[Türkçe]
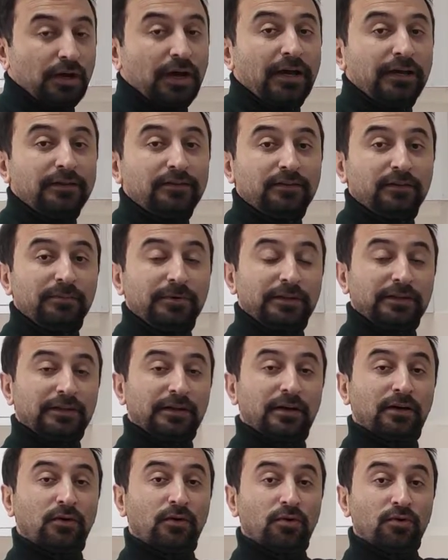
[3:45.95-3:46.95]
Aynı
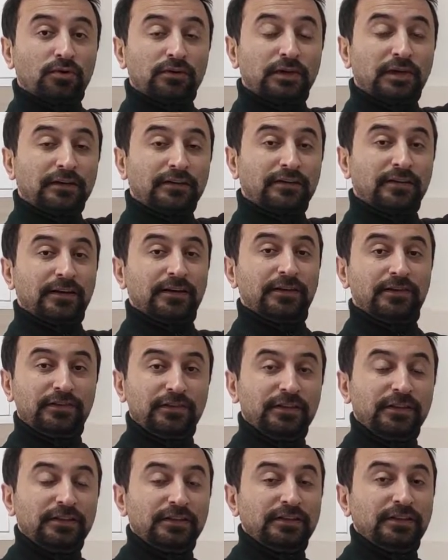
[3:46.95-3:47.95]
zamanda Orta Asya'nın
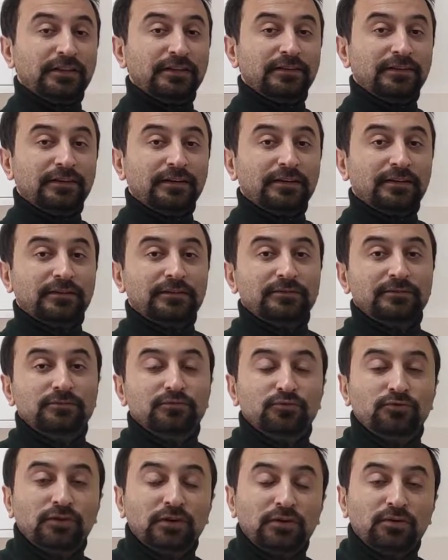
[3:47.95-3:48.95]
içinde de denizden
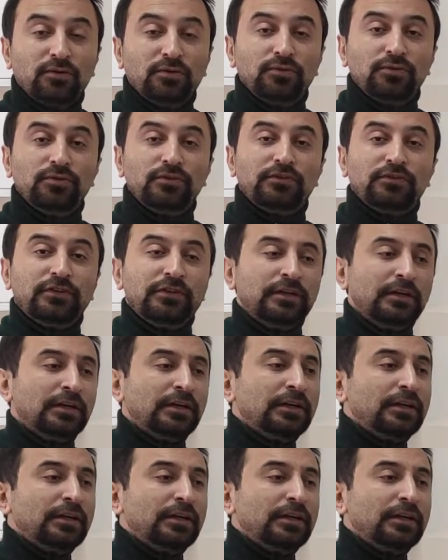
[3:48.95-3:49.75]
uzak olduğu için